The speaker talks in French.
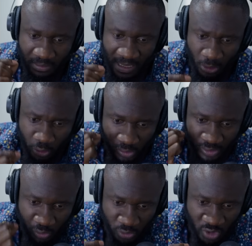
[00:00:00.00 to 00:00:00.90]
Alors que les
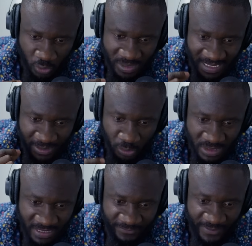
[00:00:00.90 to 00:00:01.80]
tensions
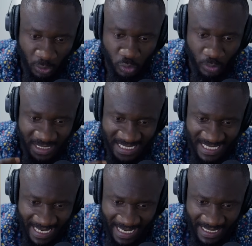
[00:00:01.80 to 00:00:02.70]
s'intensifient entre
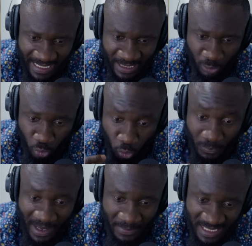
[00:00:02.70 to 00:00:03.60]
Israël et le
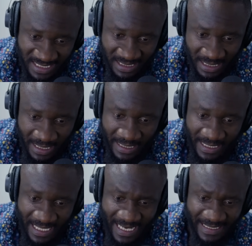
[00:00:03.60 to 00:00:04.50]
groupe Hamas,
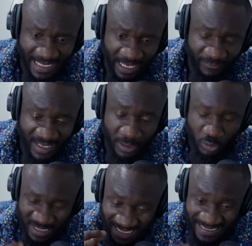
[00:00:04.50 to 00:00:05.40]
il a été révélé
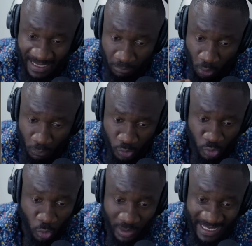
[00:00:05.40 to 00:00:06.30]
que certains membres du
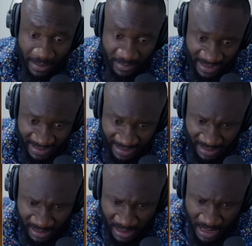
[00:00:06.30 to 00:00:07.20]
Congrès
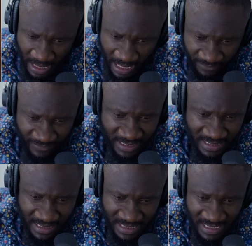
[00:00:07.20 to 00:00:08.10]
américain
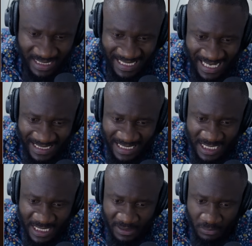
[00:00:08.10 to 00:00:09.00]
investissent
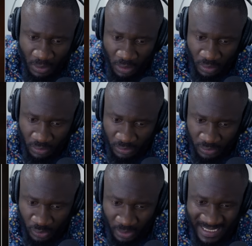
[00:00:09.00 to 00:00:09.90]
stratégiquement
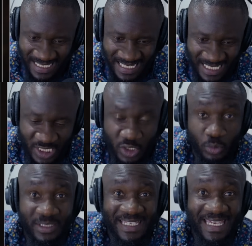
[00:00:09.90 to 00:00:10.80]
dans des
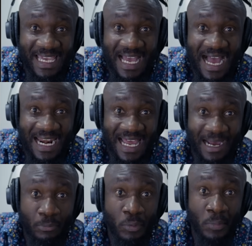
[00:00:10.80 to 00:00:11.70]
actions liées à
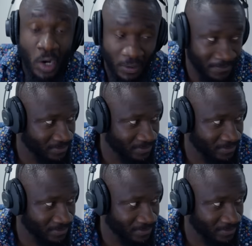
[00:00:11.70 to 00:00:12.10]
l'armement